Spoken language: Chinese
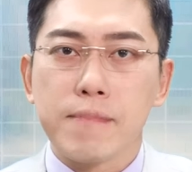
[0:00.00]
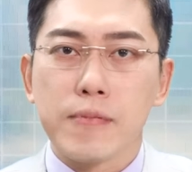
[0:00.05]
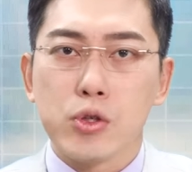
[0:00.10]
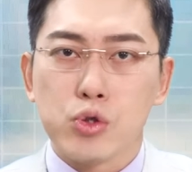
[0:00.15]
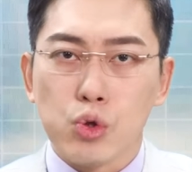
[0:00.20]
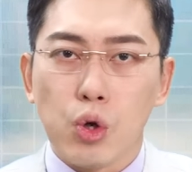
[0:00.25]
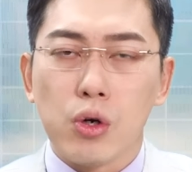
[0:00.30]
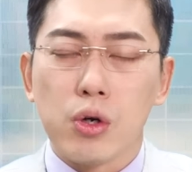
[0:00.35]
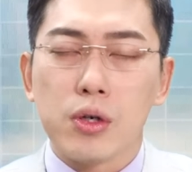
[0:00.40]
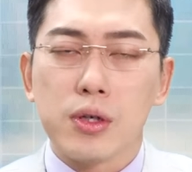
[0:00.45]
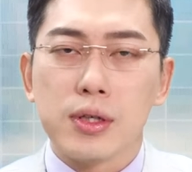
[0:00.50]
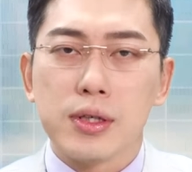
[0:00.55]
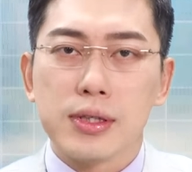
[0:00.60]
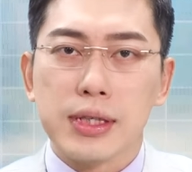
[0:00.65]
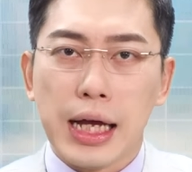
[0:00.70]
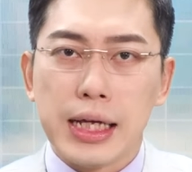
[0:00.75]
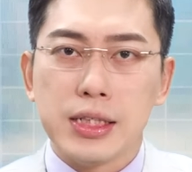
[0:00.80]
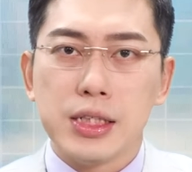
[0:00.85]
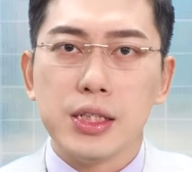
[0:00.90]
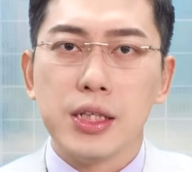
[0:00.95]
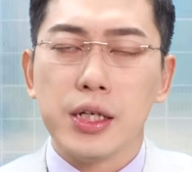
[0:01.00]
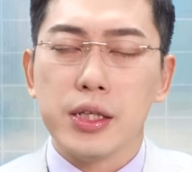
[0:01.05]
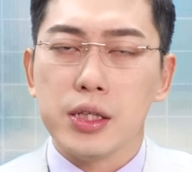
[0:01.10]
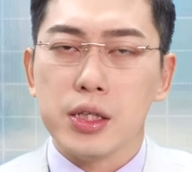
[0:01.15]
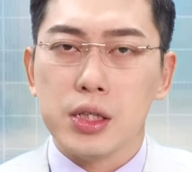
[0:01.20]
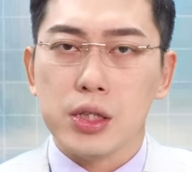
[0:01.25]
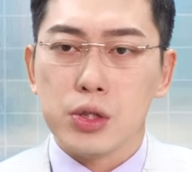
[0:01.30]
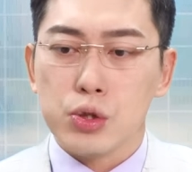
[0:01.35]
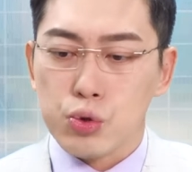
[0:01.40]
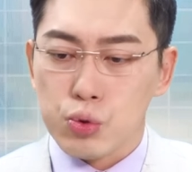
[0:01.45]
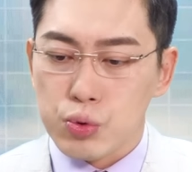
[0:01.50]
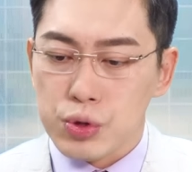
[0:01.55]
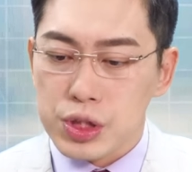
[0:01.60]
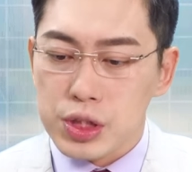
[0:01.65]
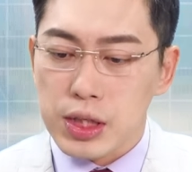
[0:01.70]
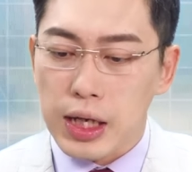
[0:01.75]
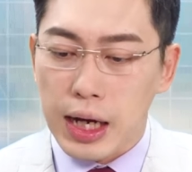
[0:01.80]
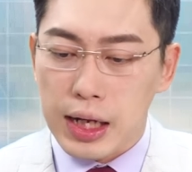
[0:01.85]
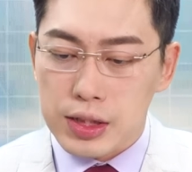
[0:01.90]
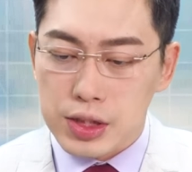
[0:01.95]
做台积电的除夕
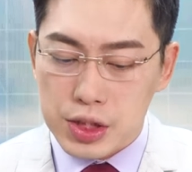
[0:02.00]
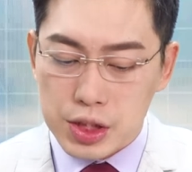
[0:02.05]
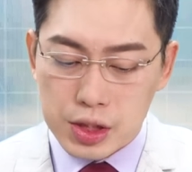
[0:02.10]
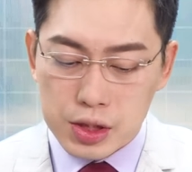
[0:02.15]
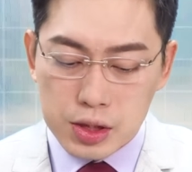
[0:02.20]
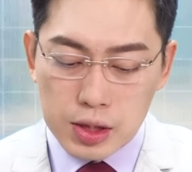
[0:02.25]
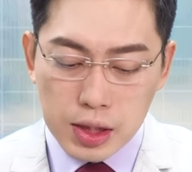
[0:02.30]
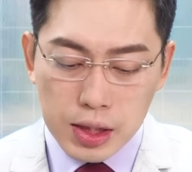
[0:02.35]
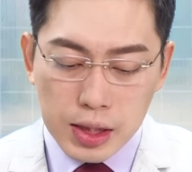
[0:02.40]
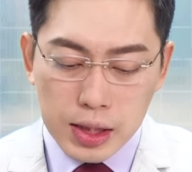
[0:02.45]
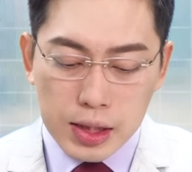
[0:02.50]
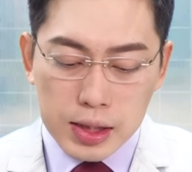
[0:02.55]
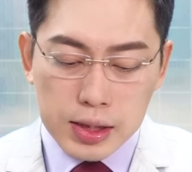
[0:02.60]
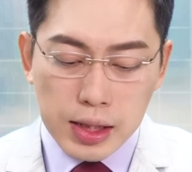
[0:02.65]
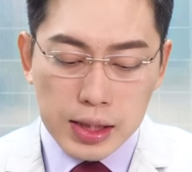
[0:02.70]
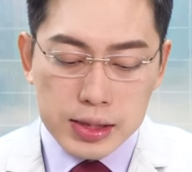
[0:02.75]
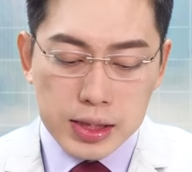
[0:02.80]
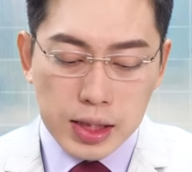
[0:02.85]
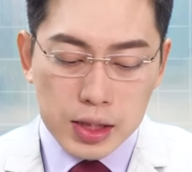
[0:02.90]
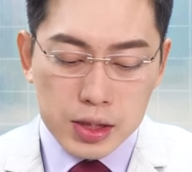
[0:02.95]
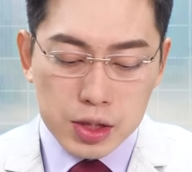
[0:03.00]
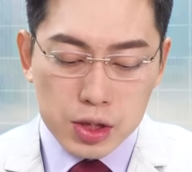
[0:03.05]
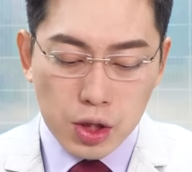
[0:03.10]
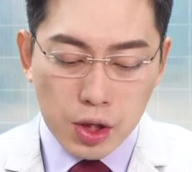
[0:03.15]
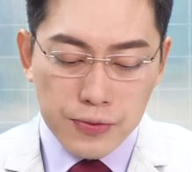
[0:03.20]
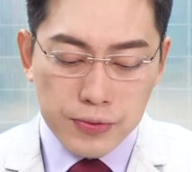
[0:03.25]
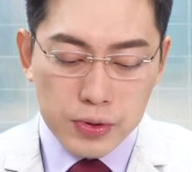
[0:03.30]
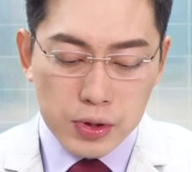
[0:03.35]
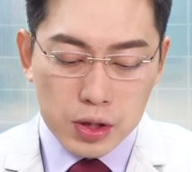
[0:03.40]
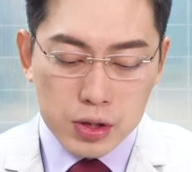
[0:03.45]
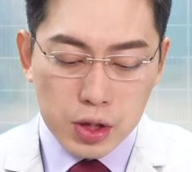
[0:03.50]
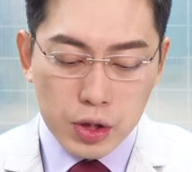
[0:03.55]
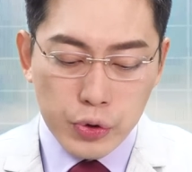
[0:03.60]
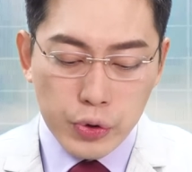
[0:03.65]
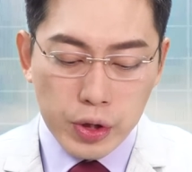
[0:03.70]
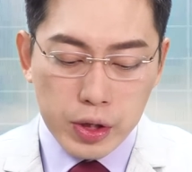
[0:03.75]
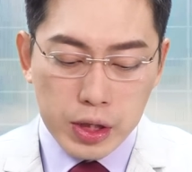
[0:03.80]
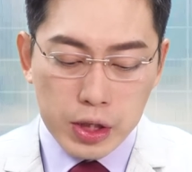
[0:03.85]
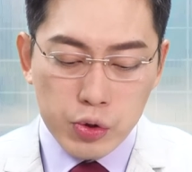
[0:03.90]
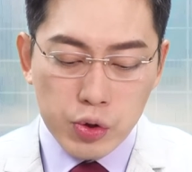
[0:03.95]
的行情。那这个吃豆腐的策
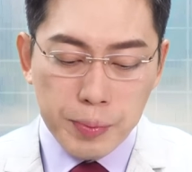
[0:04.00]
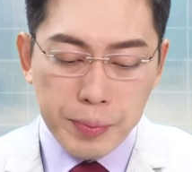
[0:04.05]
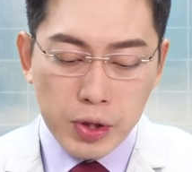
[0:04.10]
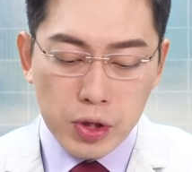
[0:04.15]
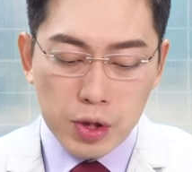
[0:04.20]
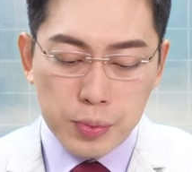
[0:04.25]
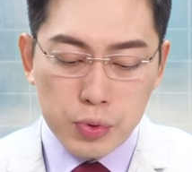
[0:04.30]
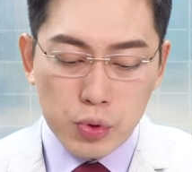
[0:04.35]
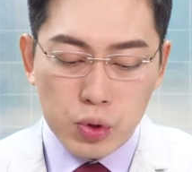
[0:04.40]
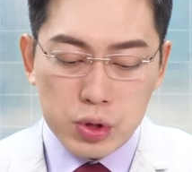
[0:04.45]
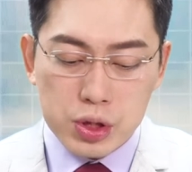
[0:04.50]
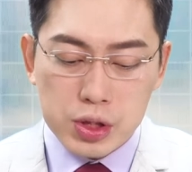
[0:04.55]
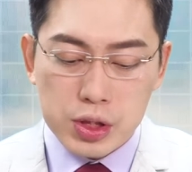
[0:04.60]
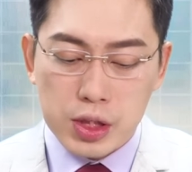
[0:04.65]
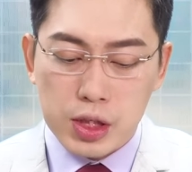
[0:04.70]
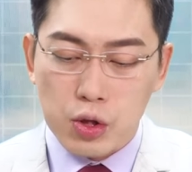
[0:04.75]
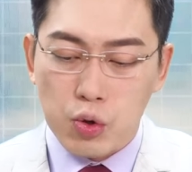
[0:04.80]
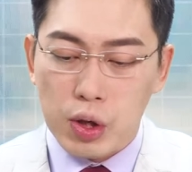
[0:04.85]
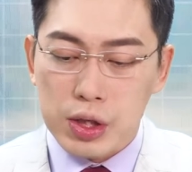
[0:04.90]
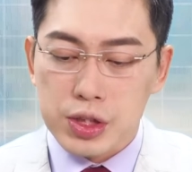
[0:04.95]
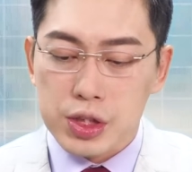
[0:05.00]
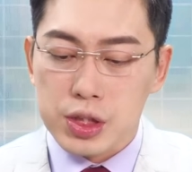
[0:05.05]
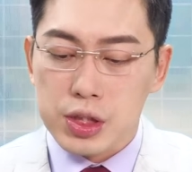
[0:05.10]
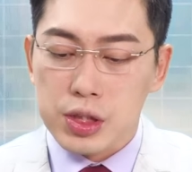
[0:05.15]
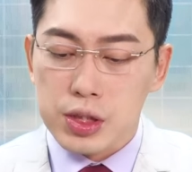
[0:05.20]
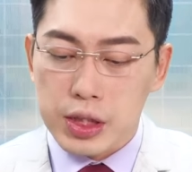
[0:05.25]
略，因为没有那么多时间的关系，